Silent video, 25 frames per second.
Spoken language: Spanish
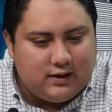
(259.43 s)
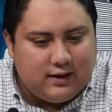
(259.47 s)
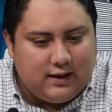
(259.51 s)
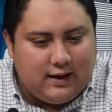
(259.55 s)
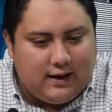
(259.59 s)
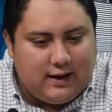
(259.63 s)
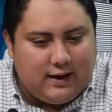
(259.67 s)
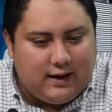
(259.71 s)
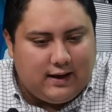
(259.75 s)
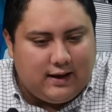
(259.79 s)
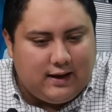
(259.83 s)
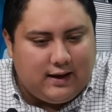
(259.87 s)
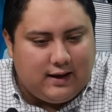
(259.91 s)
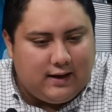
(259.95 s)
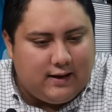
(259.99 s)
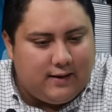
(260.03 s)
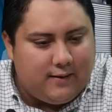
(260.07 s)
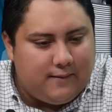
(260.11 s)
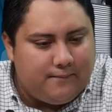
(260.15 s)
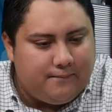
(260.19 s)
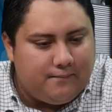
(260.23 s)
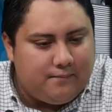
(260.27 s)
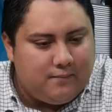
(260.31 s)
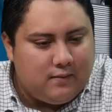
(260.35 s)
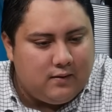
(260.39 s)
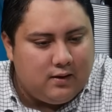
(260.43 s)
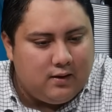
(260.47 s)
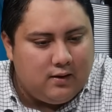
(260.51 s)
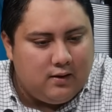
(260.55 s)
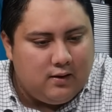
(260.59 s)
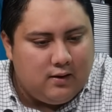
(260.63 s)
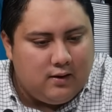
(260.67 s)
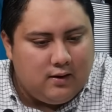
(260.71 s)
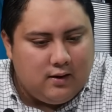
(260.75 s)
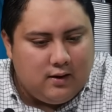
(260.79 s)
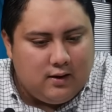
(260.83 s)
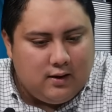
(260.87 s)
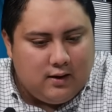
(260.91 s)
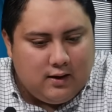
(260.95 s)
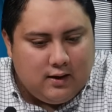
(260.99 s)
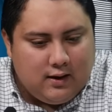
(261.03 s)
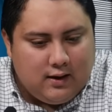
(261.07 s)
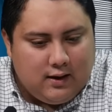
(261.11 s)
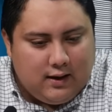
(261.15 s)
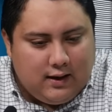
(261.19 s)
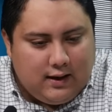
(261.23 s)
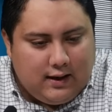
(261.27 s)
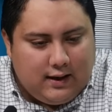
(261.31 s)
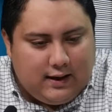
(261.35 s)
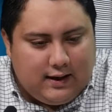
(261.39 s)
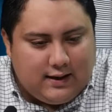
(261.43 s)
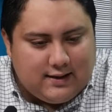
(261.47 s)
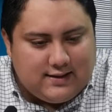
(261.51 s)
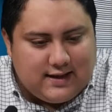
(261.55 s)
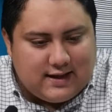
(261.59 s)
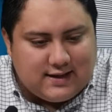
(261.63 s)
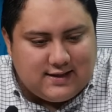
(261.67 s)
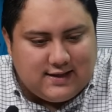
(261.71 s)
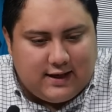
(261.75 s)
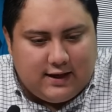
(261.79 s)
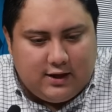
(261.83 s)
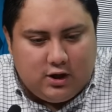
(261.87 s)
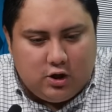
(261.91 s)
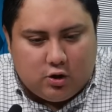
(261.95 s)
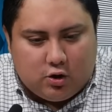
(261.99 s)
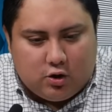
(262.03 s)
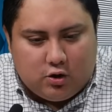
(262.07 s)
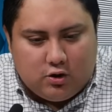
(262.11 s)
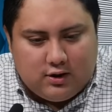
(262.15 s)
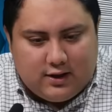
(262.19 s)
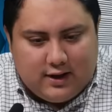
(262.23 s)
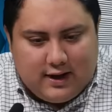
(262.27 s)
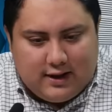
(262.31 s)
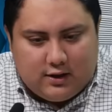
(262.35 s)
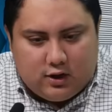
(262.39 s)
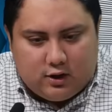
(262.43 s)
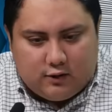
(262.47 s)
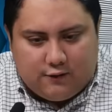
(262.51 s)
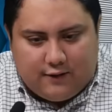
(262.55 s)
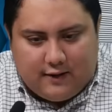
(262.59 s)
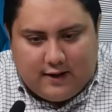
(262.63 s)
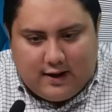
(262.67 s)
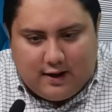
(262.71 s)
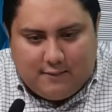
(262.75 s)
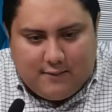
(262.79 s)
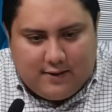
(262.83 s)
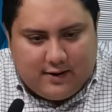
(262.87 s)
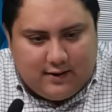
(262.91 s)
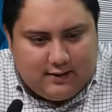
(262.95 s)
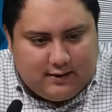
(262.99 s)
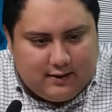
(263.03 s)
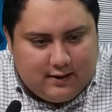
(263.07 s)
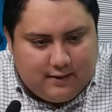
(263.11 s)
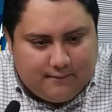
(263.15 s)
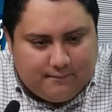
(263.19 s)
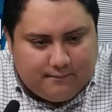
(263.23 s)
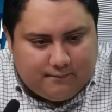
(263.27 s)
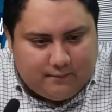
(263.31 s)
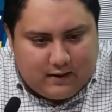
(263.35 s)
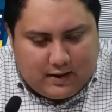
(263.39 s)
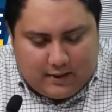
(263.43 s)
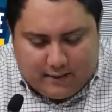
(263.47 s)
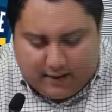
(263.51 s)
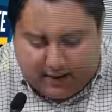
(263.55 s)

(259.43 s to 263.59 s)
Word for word: eh, eh, están saliendo contratos finalmente. A